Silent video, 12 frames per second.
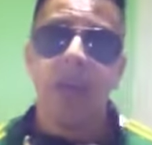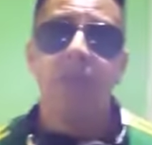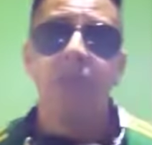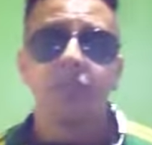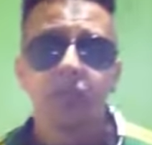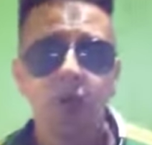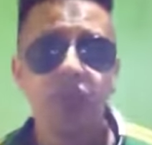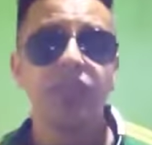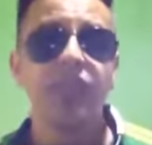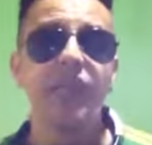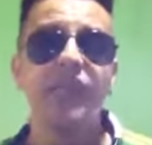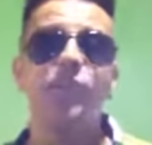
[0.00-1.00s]
Pessoal, é o
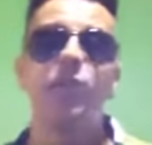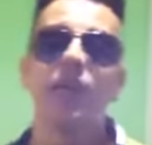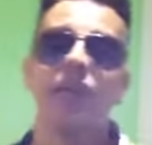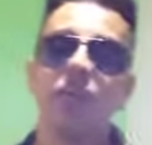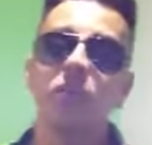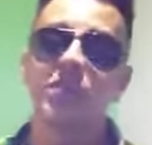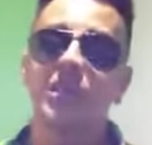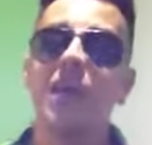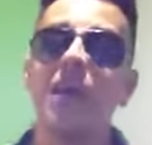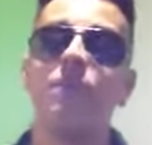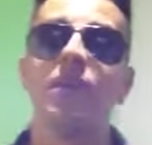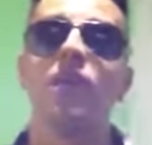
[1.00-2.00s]
seguinte, para quem não
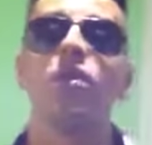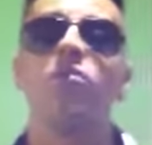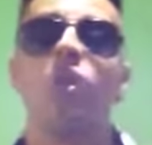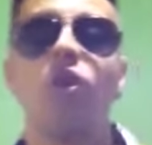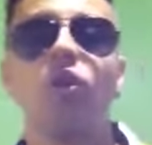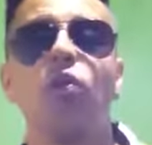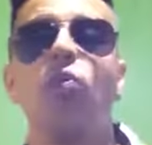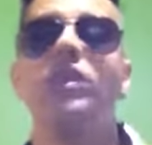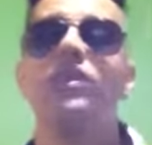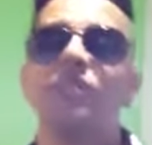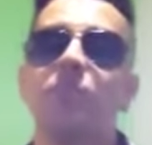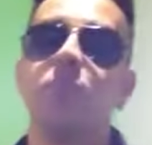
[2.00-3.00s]
sabe, eu moro no
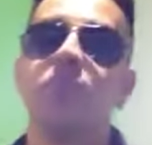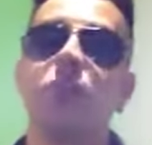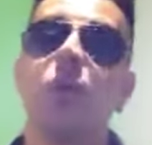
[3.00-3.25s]
município de